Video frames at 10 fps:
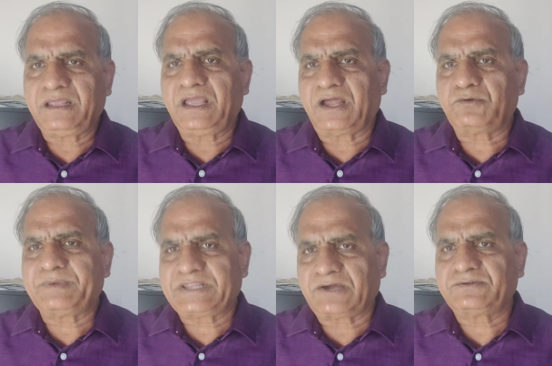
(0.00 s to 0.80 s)
ఈ
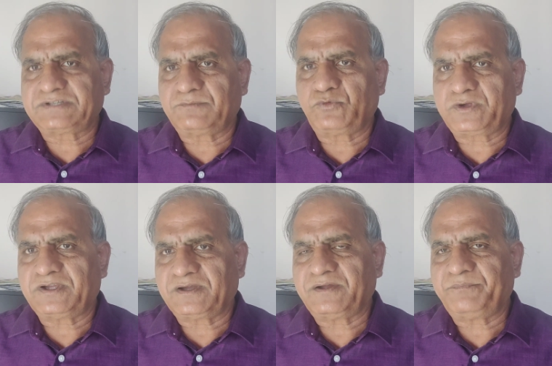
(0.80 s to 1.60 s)
అనుమతి అవసరం
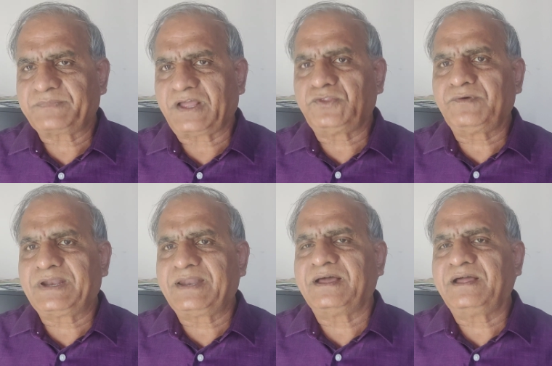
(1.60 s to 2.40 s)
ముఖ్యంగా
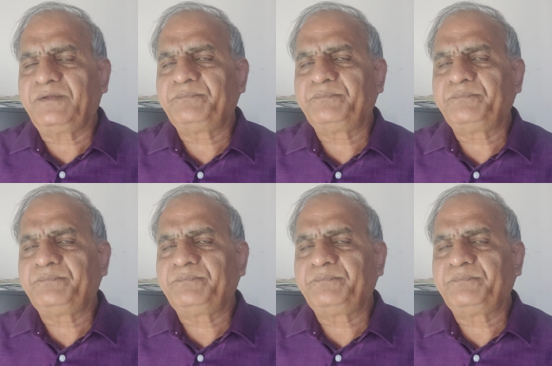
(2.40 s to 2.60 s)
అందువల్ల